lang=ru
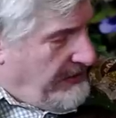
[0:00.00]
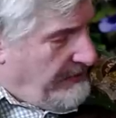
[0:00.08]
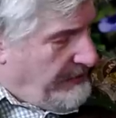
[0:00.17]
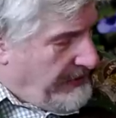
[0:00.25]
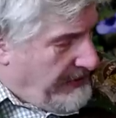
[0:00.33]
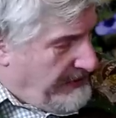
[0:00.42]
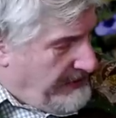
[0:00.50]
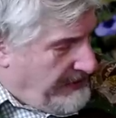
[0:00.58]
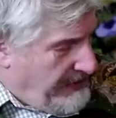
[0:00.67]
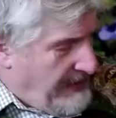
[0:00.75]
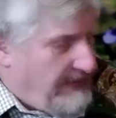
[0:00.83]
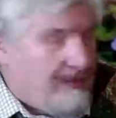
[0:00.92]

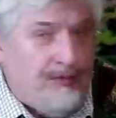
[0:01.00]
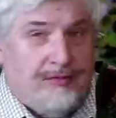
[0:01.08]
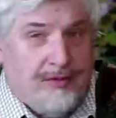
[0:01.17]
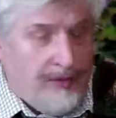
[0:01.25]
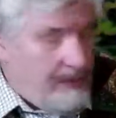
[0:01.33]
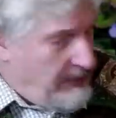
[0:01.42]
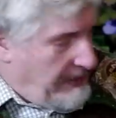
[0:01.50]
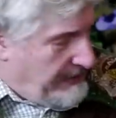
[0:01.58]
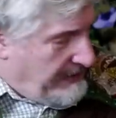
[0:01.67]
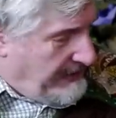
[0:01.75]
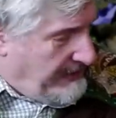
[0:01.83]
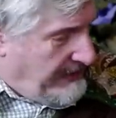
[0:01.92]
адаптации. Я его верну
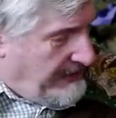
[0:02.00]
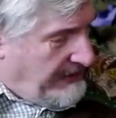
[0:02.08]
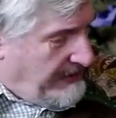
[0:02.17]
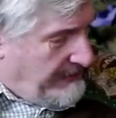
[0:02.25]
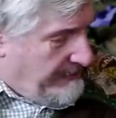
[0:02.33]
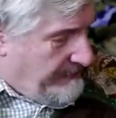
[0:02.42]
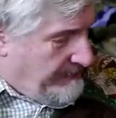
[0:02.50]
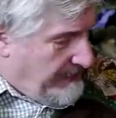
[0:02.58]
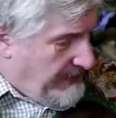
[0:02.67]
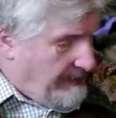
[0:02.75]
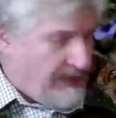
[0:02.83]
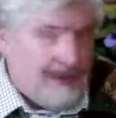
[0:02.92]
назад,
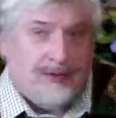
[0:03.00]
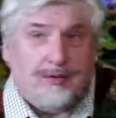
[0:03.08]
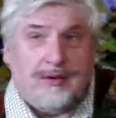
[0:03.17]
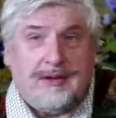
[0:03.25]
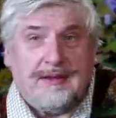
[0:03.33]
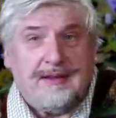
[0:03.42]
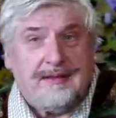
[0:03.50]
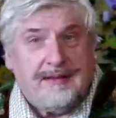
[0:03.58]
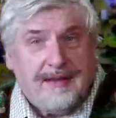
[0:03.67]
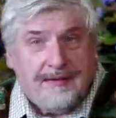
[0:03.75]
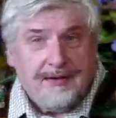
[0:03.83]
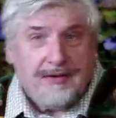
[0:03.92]
поскольку это
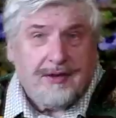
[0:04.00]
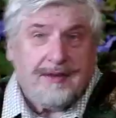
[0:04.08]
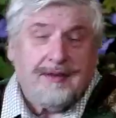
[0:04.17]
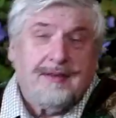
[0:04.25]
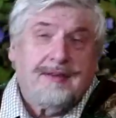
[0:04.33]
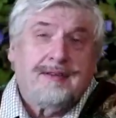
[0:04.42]
девочка.